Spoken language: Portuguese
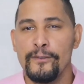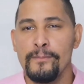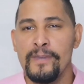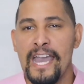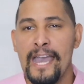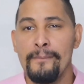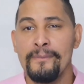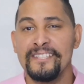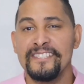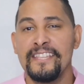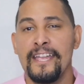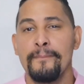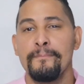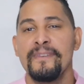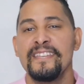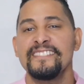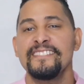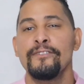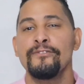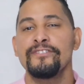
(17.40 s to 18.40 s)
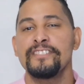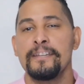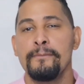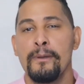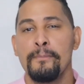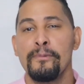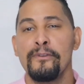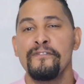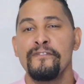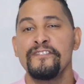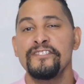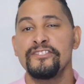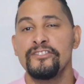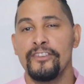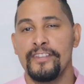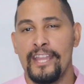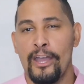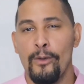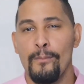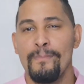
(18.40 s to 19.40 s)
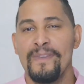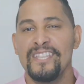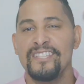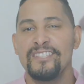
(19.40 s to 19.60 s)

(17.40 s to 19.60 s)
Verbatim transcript: filme Armas na Mesa é um drama profissional